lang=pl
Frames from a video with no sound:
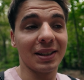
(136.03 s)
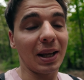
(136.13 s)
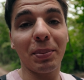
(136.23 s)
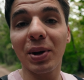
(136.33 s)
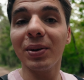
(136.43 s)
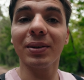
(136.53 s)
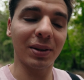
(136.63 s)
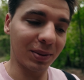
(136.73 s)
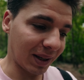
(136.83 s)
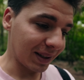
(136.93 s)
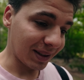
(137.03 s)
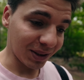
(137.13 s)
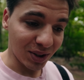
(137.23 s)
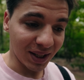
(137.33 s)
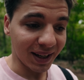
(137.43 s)
na piątą, raz na
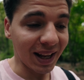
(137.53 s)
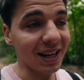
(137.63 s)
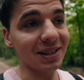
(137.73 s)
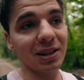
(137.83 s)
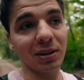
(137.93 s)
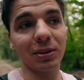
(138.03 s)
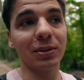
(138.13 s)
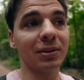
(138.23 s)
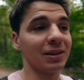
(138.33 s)
czternastą.